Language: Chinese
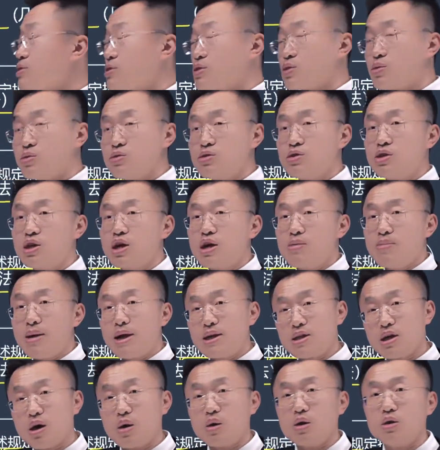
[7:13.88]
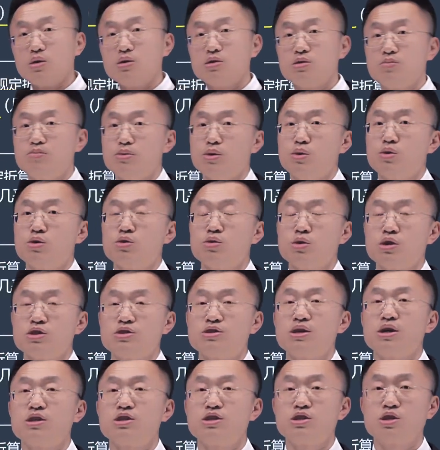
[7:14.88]
子公司给卖掉了，比如说
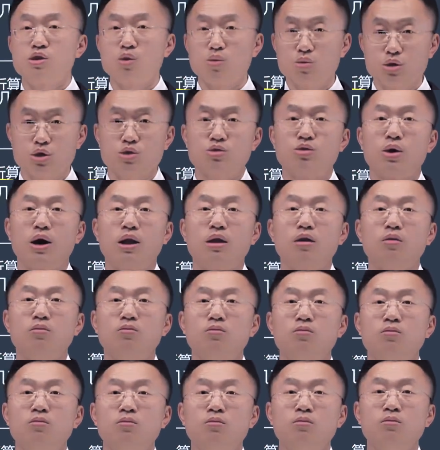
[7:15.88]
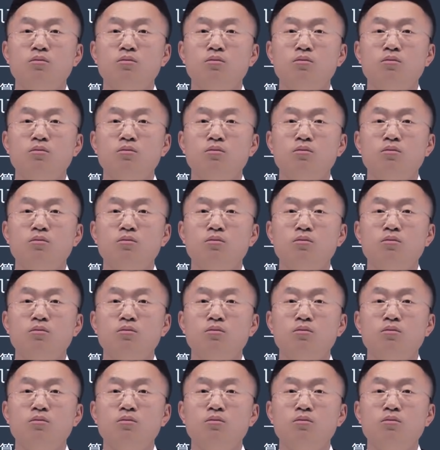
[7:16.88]
丧失控制权了。